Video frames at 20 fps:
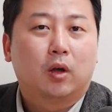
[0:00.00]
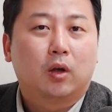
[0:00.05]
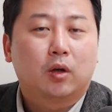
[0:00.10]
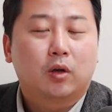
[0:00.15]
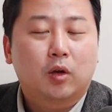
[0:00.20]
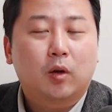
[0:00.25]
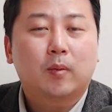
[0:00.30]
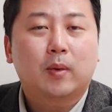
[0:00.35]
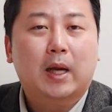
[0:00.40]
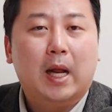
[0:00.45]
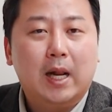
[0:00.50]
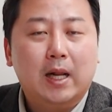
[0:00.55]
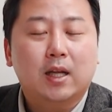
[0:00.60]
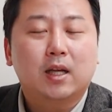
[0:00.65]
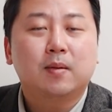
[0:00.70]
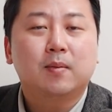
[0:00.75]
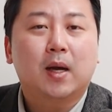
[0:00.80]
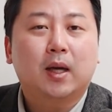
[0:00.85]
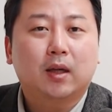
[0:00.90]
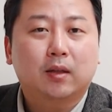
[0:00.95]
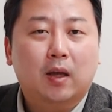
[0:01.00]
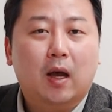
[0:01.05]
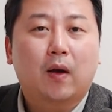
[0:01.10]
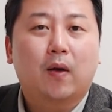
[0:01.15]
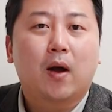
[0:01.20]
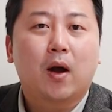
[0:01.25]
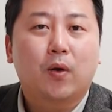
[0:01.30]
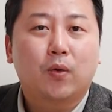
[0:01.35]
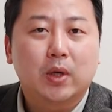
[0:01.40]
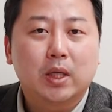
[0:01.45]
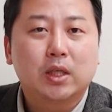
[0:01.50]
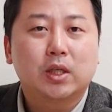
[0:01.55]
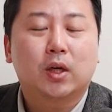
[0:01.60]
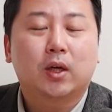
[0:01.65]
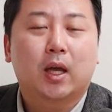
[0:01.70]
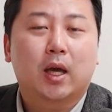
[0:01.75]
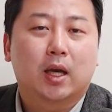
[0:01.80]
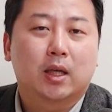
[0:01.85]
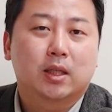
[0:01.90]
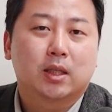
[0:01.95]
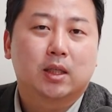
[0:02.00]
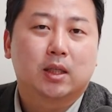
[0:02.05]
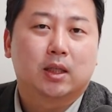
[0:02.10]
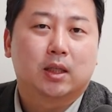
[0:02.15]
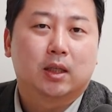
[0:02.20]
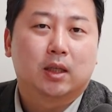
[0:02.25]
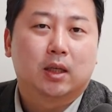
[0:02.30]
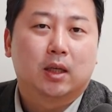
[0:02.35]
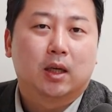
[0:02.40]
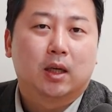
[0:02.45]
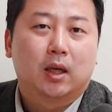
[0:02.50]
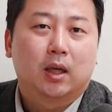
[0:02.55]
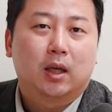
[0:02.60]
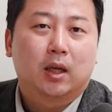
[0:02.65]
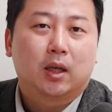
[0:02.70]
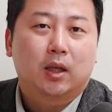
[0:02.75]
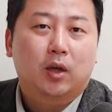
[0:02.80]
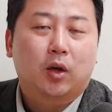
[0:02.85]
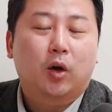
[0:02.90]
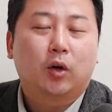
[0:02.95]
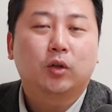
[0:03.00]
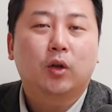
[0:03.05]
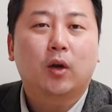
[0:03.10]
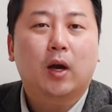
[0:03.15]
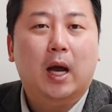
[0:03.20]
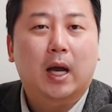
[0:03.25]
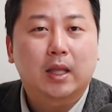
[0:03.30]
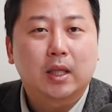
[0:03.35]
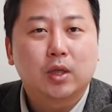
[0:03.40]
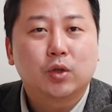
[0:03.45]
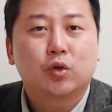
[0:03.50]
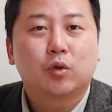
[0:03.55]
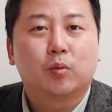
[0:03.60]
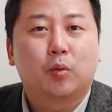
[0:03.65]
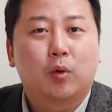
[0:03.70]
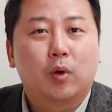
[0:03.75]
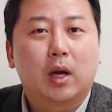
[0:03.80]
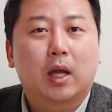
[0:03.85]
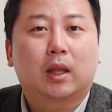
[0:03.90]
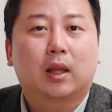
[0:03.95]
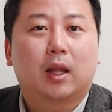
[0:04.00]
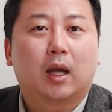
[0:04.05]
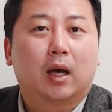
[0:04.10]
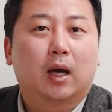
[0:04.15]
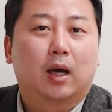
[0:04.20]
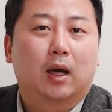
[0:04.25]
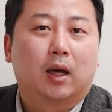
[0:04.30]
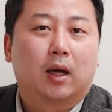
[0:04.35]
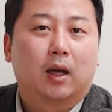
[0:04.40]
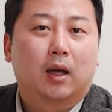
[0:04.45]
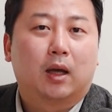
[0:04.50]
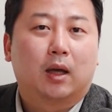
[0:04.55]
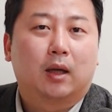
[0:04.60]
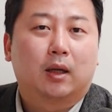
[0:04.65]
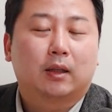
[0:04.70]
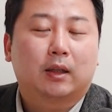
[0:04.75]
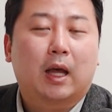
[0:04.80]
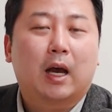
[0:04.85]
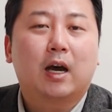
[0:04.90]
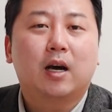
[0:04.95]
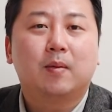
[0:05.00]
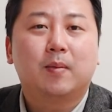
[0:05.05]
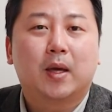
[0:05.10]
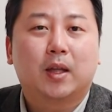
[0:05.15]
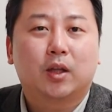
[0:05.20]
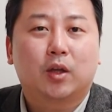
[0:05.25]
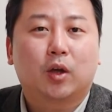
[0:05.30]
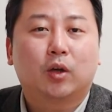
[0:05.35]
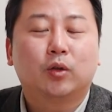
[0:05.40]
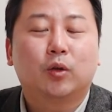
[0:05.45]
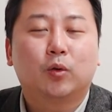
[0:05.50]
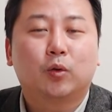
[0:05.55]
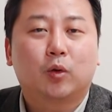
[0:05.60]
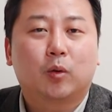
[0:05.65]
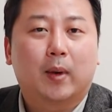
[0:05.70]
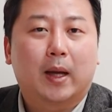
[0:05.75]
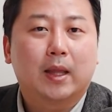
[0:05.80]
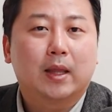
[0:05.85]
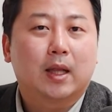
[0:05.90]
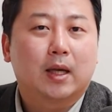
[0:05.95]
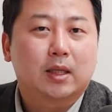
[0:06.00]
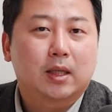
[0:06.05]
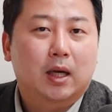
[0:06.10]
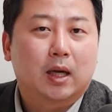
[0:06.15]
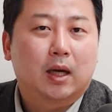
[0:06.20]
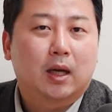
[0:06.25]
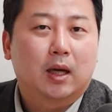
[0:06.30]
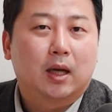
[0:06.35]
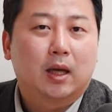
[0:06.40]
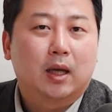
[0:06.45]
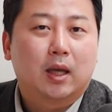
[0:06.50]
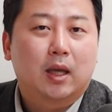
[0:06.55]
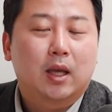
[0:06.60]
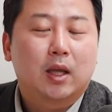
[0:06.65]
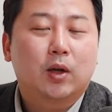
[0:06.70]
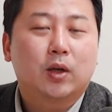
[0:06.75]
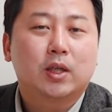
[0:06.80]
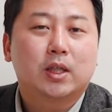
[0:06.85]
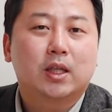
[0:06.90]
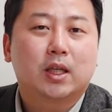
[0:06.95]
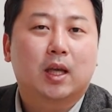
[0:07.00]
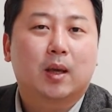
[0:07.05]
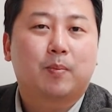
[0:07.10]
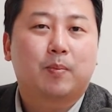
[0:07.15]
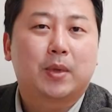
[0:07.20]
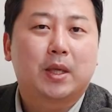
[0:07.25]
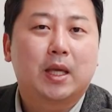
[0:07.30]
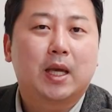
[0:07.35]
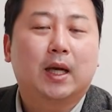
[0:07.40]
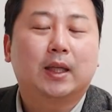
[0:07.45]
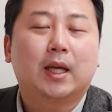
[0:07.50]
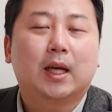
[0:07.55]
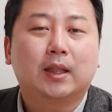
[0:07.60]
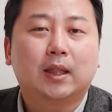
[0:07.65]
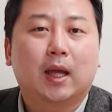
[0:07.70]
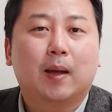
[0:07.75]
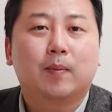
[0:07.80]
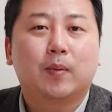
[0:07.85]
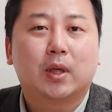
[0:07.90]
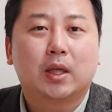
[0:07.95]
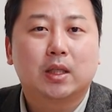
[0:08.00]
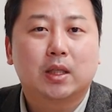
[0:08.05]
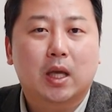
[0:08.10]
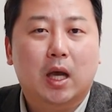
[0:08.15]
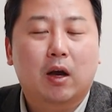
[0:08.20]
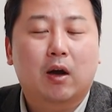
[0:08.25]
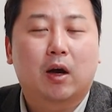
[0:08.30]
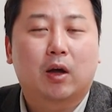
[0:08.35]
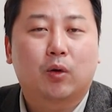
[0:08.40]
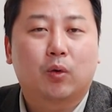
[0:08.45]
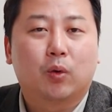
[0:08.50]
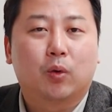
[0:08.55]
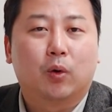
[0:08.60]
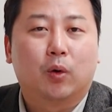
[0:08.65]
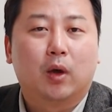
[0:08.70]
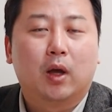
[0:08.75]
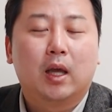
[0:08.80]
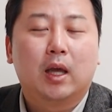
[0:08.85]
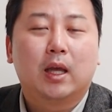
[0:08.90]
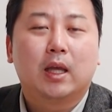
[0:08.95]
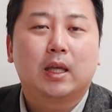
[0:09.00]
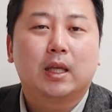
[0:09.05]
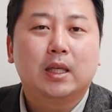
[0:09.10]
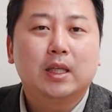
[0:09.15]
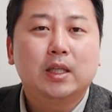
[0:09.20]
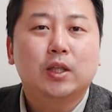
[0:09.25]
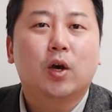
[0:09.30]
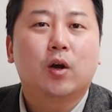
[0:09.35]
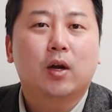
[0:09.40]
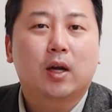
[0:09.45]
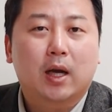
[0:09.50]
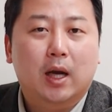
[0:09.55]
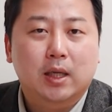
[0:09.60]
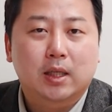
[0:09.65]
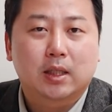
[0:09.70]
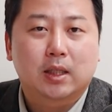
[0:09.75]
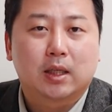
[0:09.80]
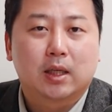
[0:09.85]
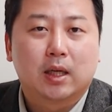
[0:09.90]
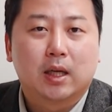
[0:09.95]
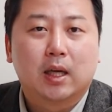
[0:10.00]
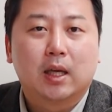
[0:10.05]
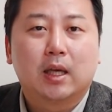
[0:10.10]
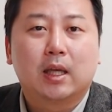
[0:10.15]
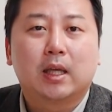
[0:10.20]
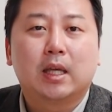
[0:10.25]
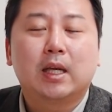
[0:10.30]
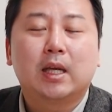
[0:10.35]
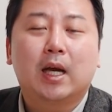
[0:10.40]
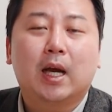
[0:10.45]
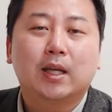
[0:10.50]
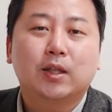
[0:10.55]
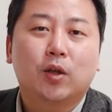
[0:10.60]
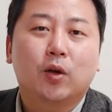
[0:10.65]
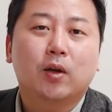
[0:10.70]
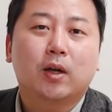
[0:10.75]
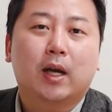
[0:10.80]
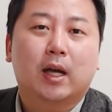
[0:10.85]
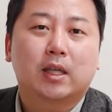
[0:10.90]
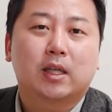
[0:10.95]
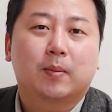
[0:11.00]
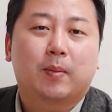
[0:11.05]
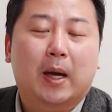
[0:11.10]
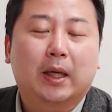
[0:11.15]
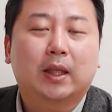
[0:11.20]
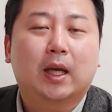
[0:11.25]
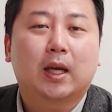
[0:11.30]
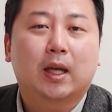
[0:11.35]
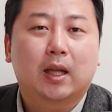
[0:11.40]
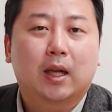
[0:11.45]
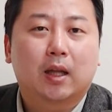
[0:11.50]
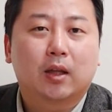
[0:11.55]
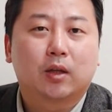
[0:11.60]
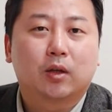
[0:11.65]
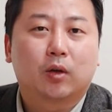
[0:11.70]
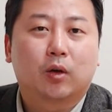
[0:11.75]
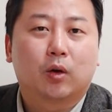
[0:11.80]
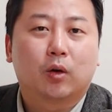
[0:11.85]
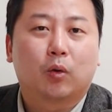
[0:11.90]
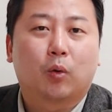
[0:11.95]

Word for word: 그럼 깔끔하게 사과하고 인정해야지 현역 아닌 줄 몰랐다. 다음에는 현역으로 만나자. 이런 식의 비아냥 담긴 사과로 인성까지 인간성까지 바닥이라는 걸